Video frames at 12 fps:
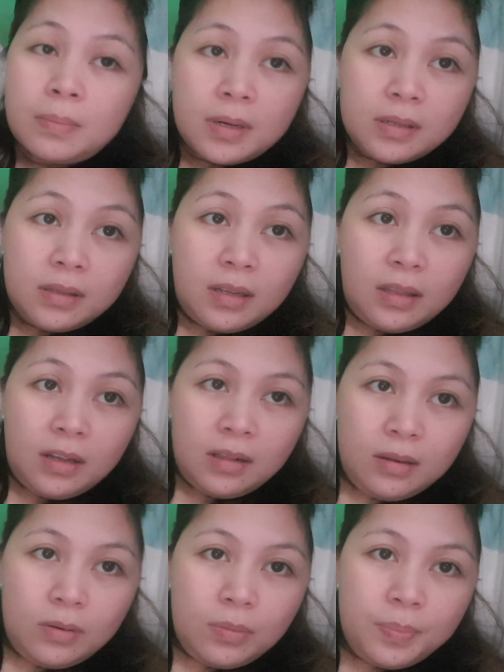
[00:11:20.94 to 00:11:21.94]

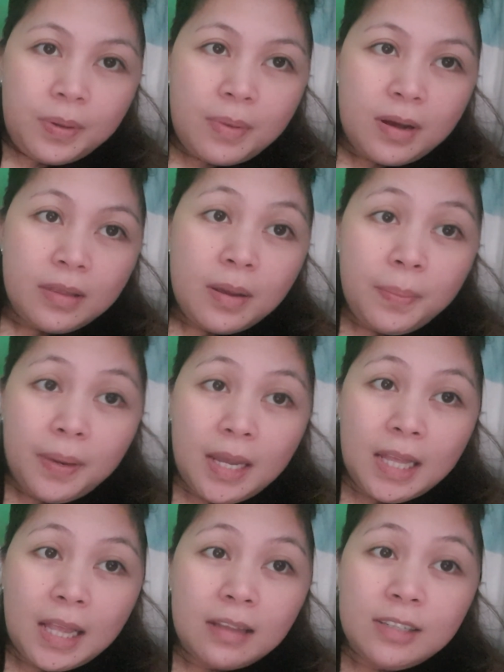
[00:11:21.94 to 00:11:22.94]
magtitiklop ng mga
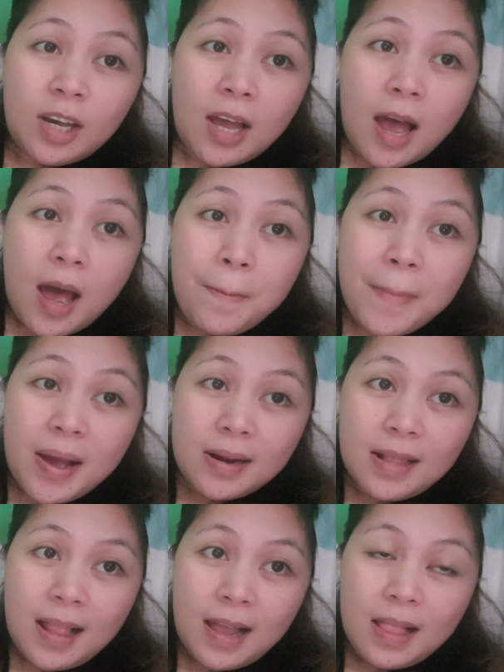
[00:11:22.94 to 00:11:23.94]
damit at saka
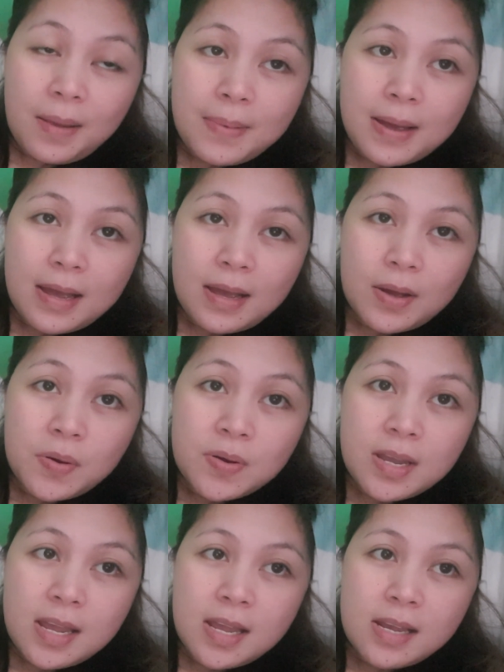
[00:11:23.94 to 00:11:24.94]
maglalaba
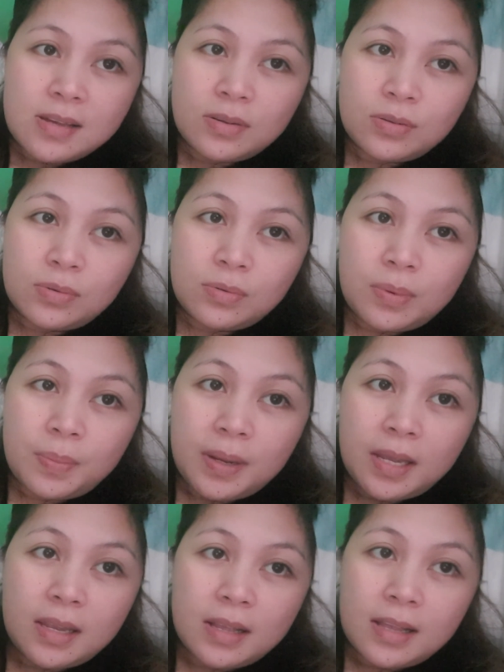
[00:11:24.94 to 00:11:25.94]
okay so
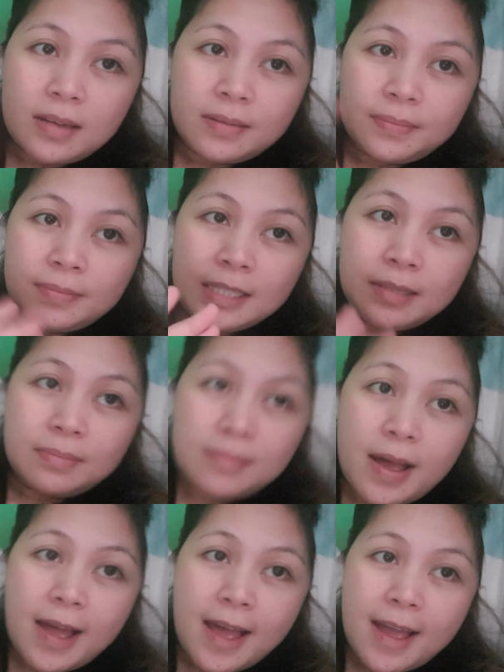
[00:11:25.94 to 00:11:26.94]
mamaya na lang
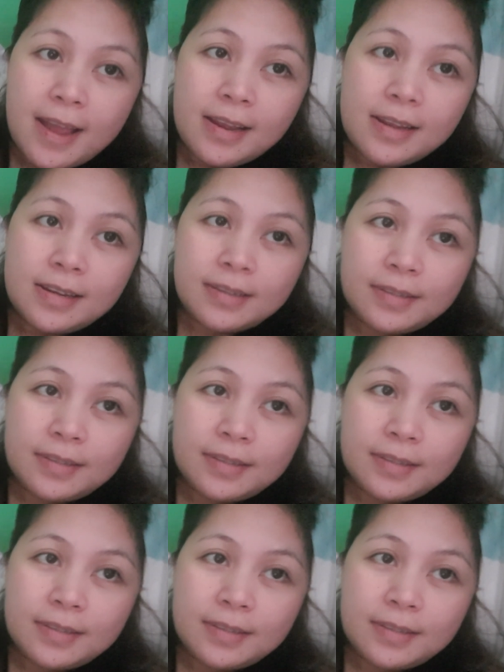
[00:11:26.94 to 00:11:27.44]
bye